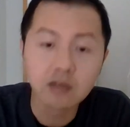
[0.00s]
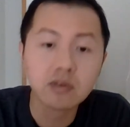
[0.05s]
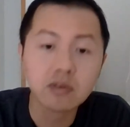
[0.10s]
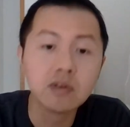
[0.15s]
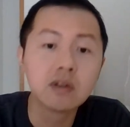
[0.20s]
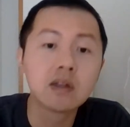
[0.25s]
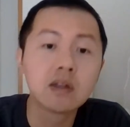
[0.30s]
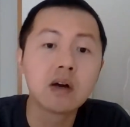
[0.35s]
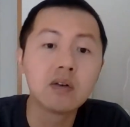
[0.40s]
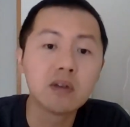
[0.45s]
所
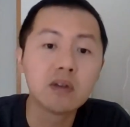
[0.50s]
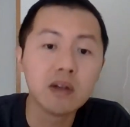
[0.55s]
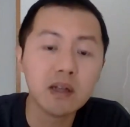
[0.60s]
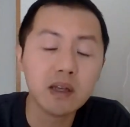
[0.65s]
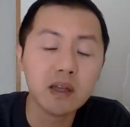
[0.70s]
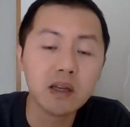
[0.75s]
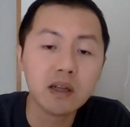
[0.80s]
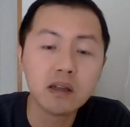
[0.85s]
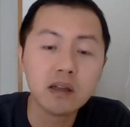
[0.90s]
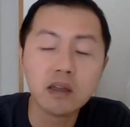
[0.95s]
以到了
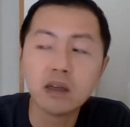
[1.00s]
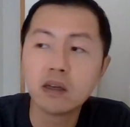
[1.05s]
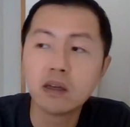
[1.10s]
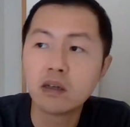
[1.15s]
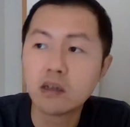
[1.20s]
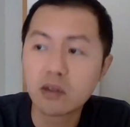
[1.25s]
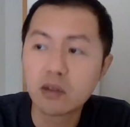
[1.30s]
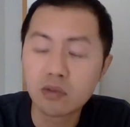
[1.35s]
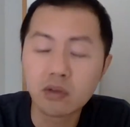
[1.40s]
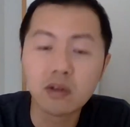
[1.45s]
年底，
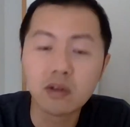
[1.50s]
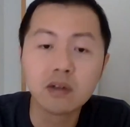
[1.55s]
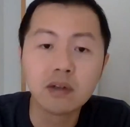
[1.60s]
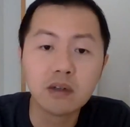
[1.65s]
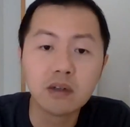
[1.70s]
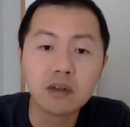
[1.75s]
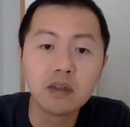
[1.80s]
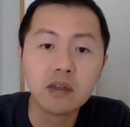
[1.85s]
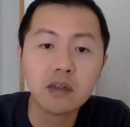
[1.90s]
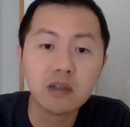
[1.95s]
各种
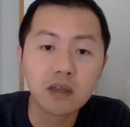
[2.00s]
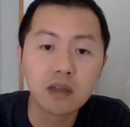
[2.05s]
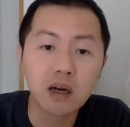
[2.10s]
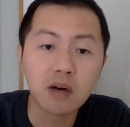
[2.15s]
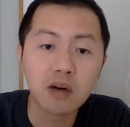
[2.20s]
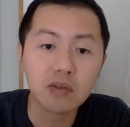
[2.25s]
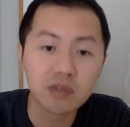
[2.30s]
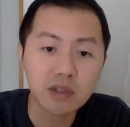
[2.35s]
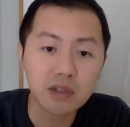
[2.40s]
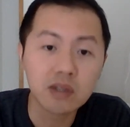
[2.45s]
恶意
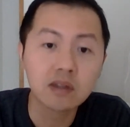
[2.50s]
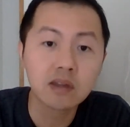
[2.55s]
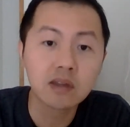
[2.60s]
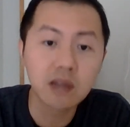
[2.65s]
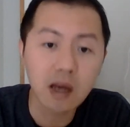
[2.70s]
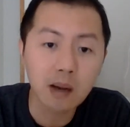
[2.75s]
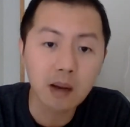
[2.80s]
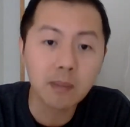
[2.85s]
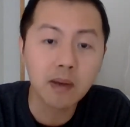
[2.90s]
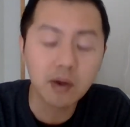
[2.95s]
讨薪
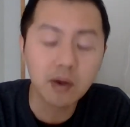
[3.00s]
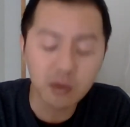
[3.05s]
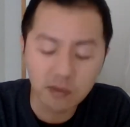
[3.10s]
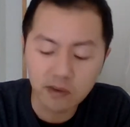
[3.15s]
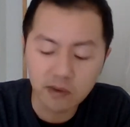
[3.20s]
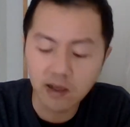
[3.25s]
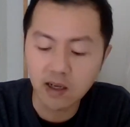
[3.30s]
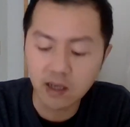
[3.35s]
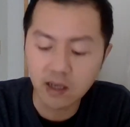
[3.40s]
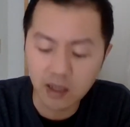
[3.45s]
大爆
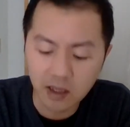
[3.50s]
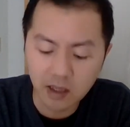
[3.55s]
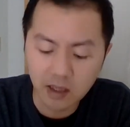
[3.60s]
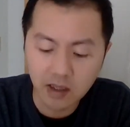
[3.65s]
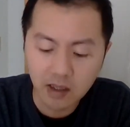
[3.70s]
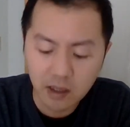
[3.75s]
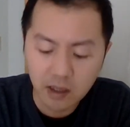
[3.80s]
发呀，